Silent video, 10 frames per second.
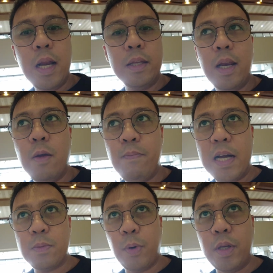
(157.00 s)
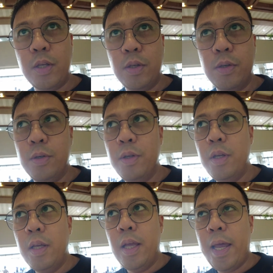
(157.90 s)
lang nila yung passport ninyo
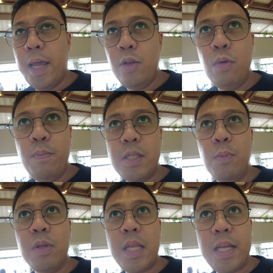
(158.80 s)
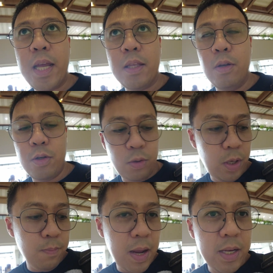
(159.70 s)
and yung mismong ticket, no? So
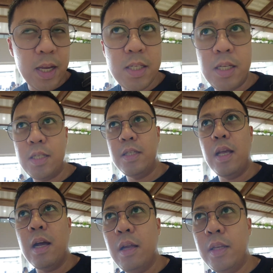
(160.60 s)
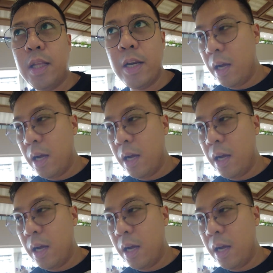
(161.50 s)
in my case, since hindi, ako, hindi tayo